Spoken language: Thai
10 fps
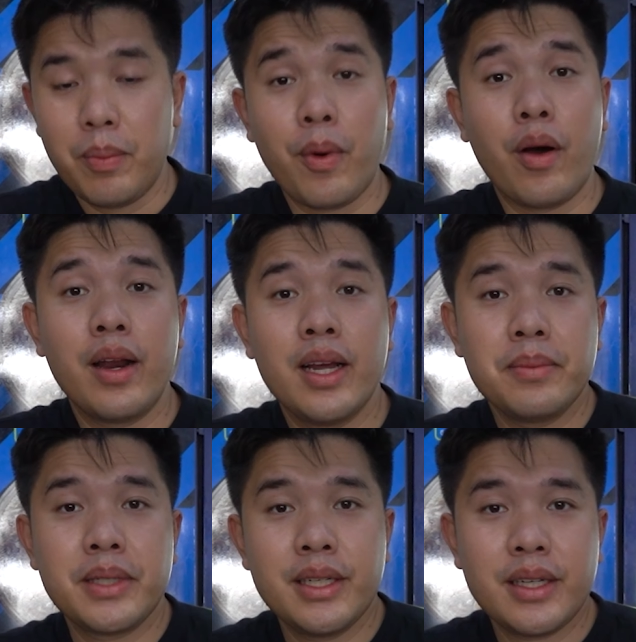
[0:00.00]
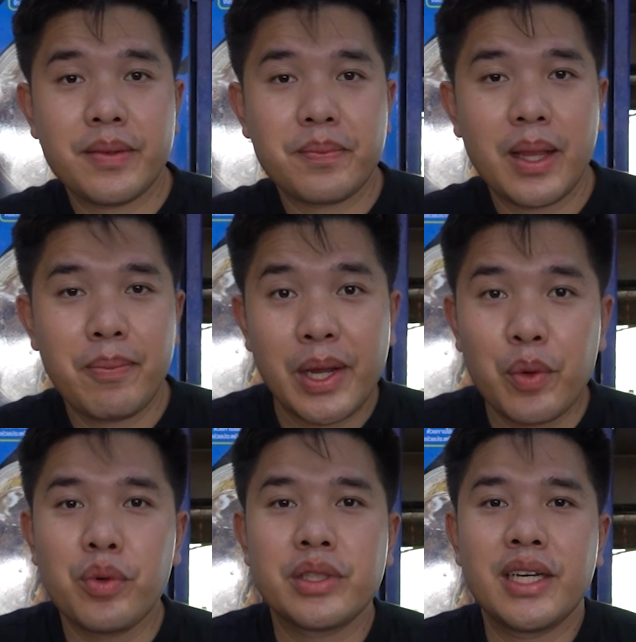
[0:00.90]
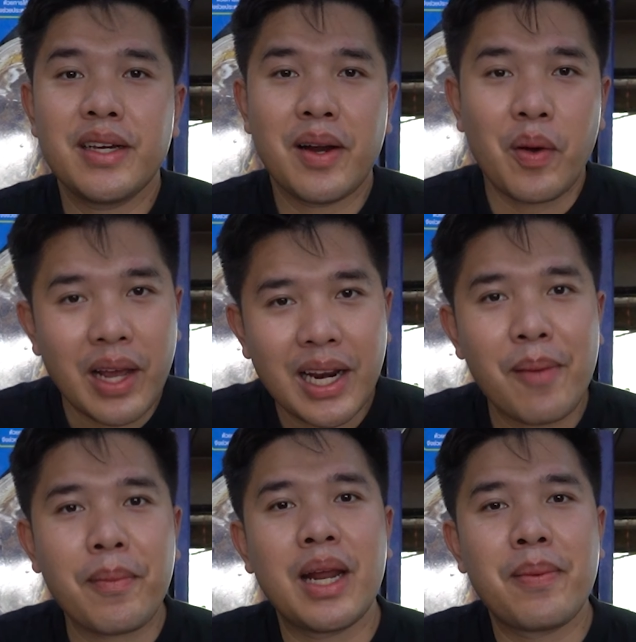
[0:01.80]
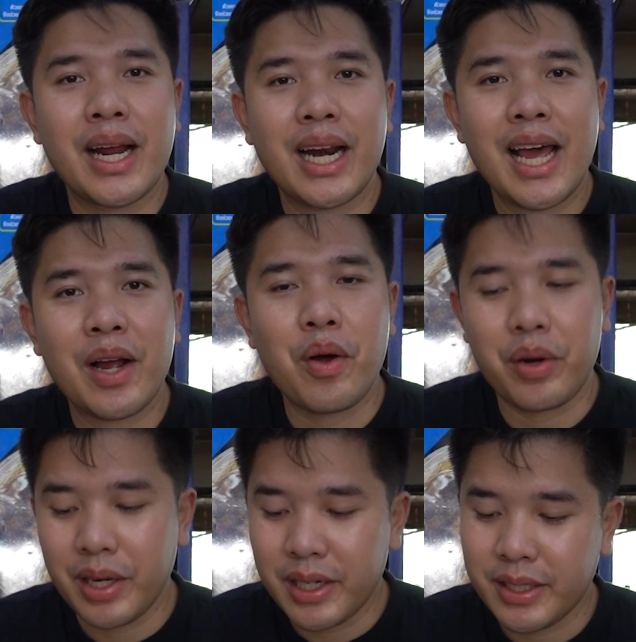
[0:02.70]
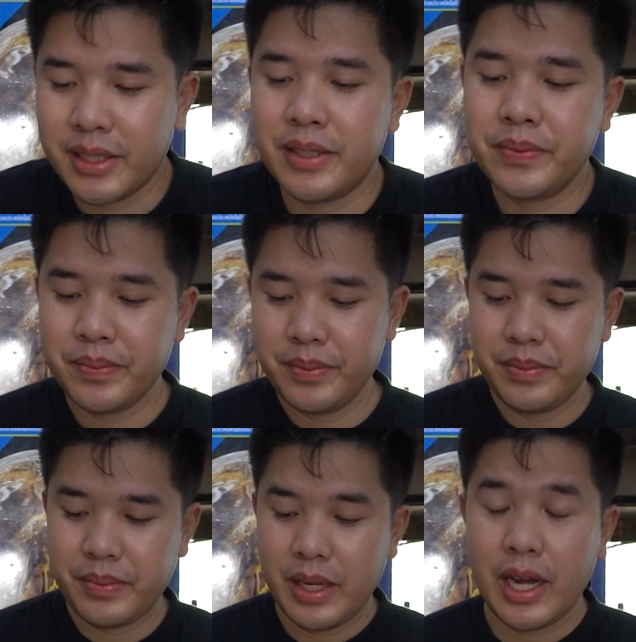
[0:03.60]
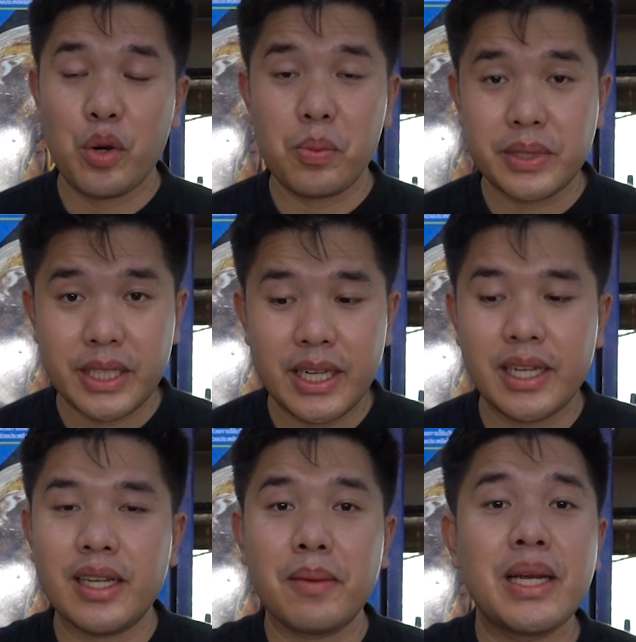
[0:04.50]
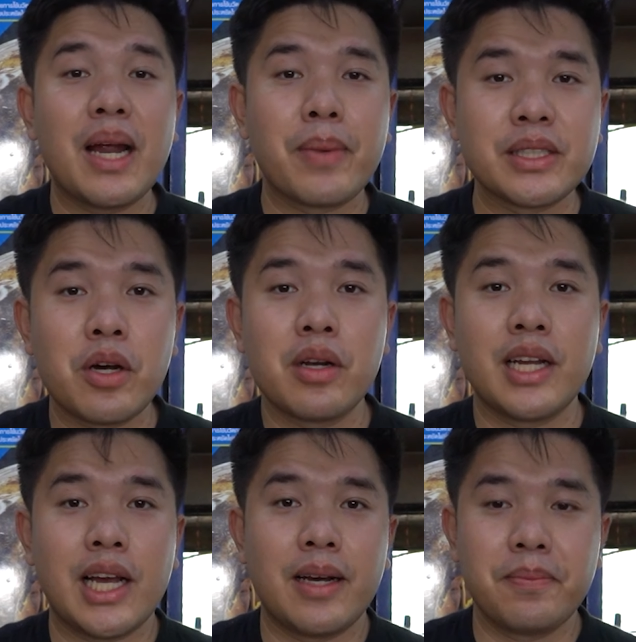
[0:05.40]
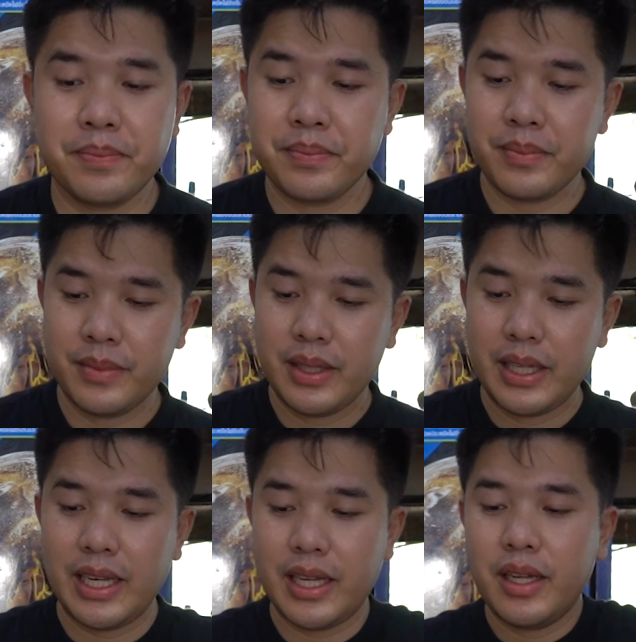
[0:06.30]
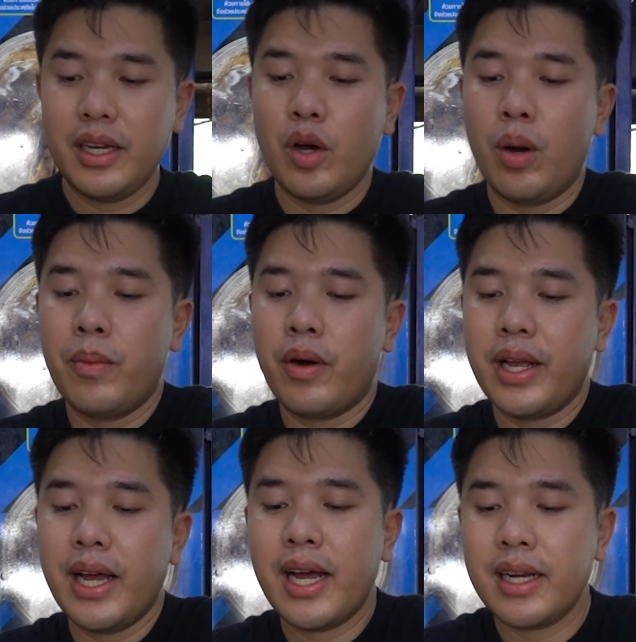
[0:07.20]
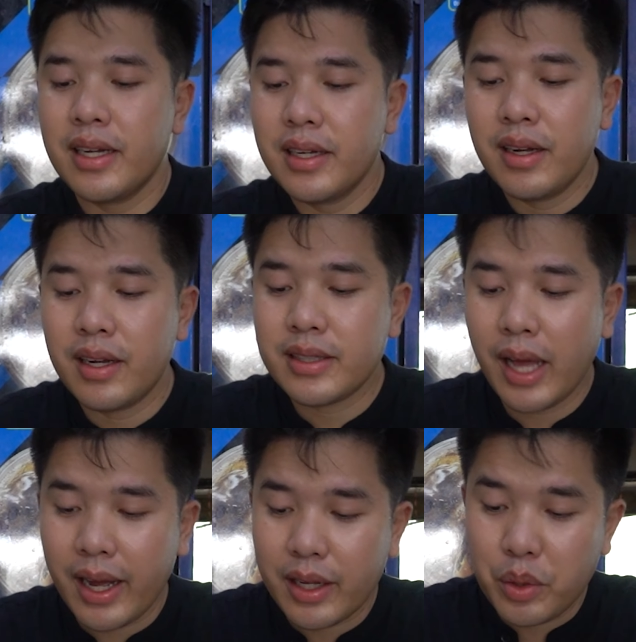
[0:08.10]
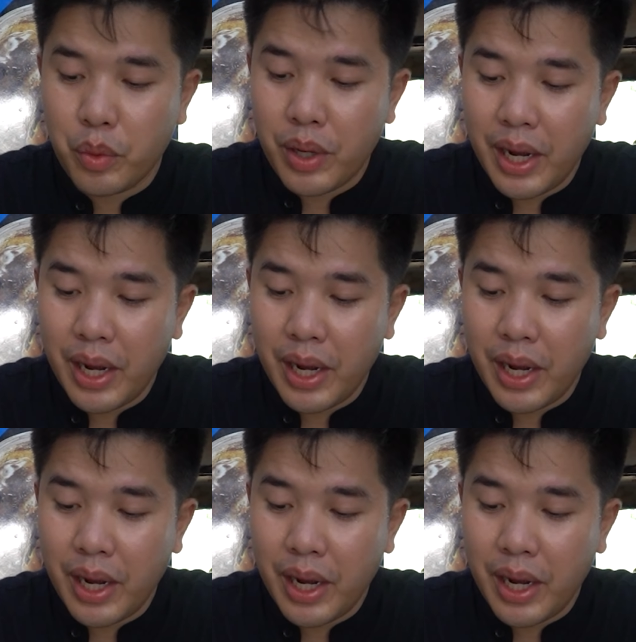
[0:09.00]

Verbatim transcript: ยวผมขอเริ่มที่เมนูที่เราแนะนำกันในพาร์ทแรกก่อนก็คือ ขนมจีน น้ำยาปลาช่อนนะครับเดี๋ยวผมขออนุญาตตักตัว